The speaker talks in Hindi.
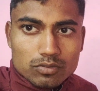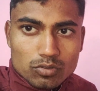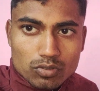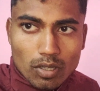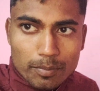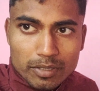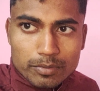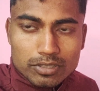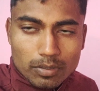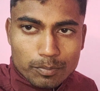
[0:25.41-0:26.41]
जो अपने
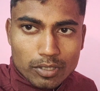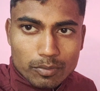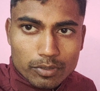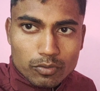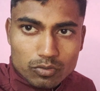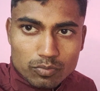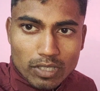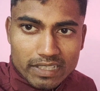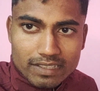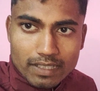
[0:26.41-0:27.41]
भी संपर्क में कुछ
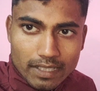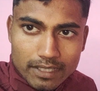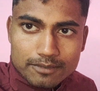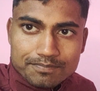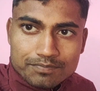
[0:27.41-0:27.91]
व्यक्ति हैं